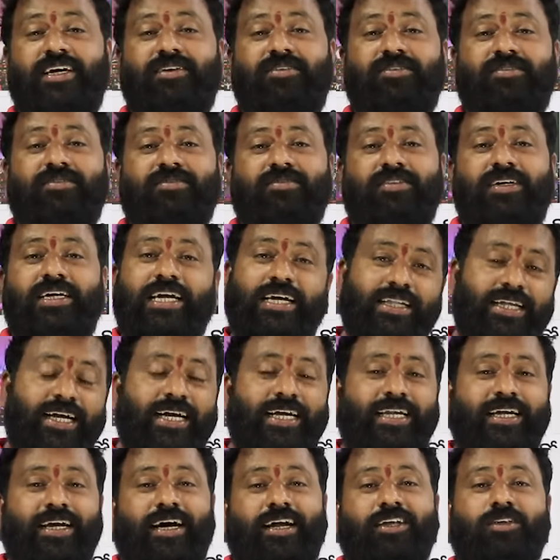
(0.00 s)
సేల్ ఇదే
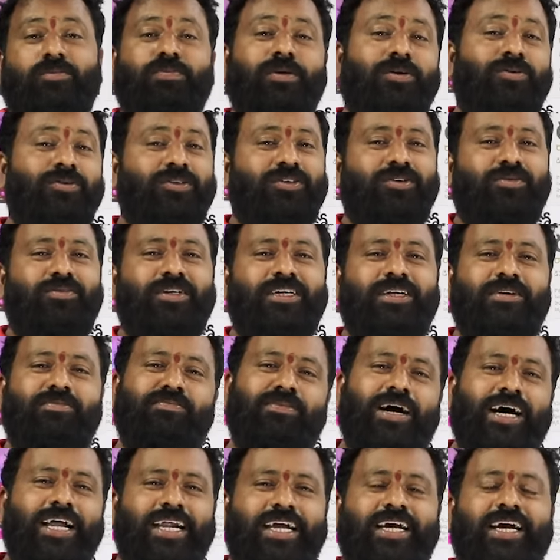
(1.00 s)
టిఆర్ఎస్ ప్రభుత్వం ఉంటే
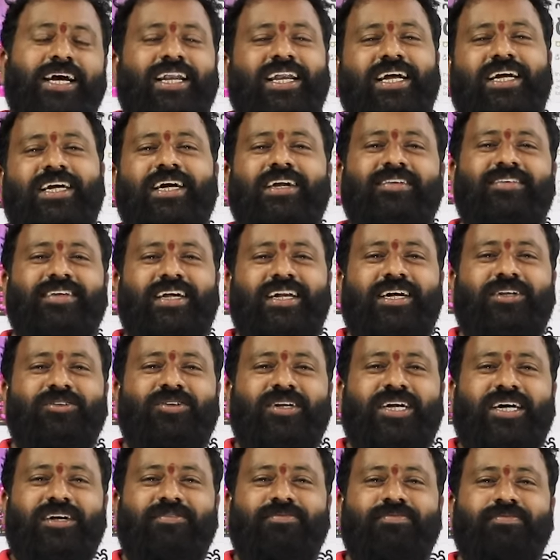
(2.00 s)
భారీగా లిక్కర్ సేల్
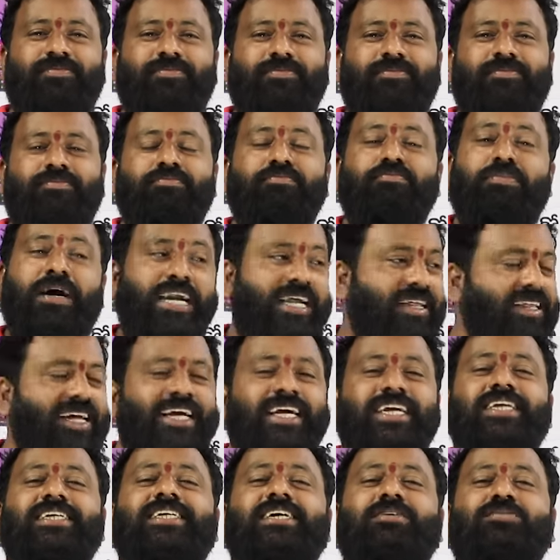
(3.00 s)
అందురా బరి
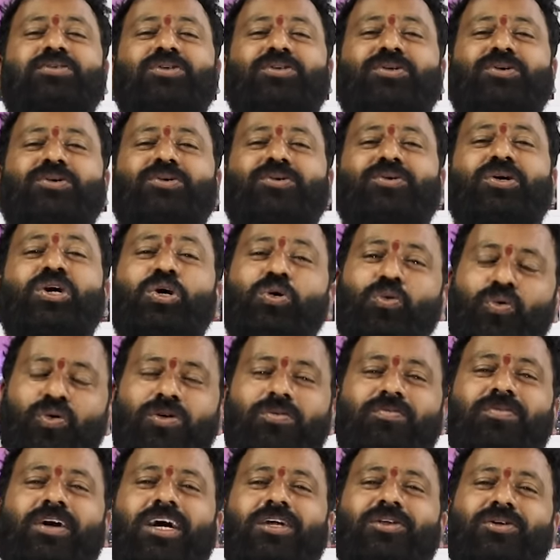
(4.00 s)
తగ్గించి అమ్ముతురు
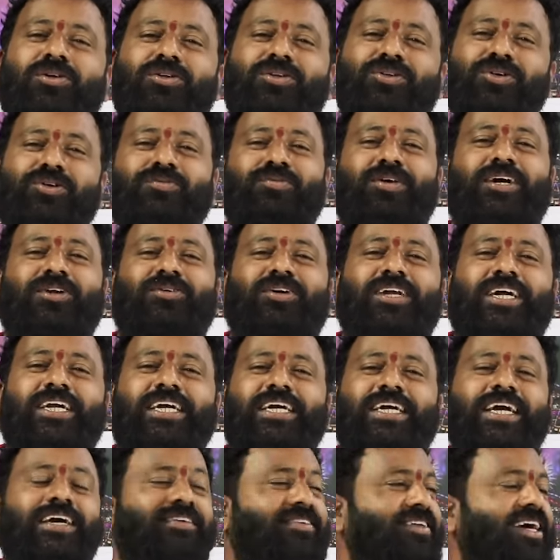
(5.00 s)
ఉన్మాదులు దుర్మార్గులు
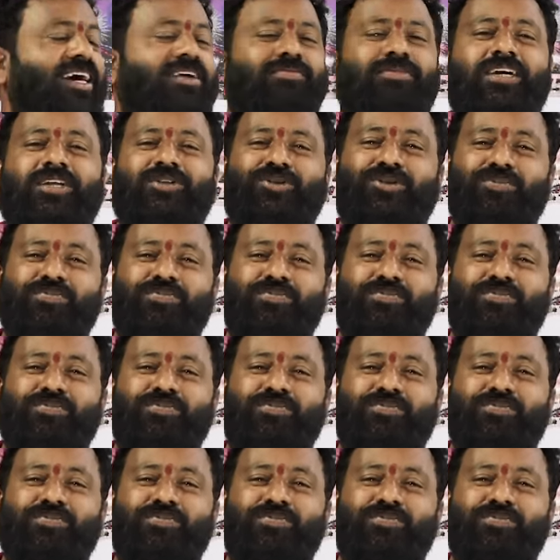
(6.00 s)
అని కేసీఆర్ మీద